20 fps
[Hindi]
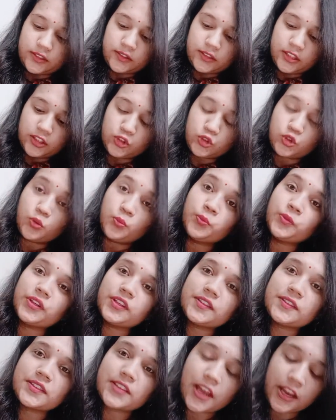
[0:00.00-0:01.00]
दिए झुमकी
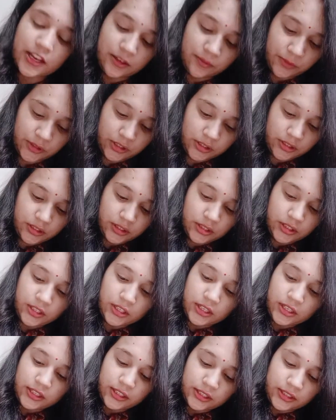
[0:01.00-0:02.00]
स्टाइल में
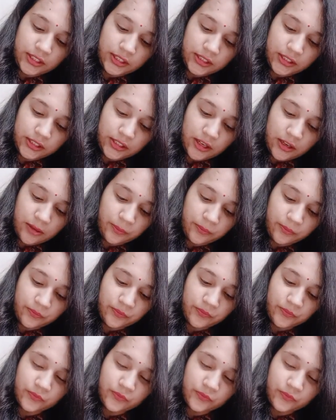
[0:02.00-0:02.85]
ये देखिए आप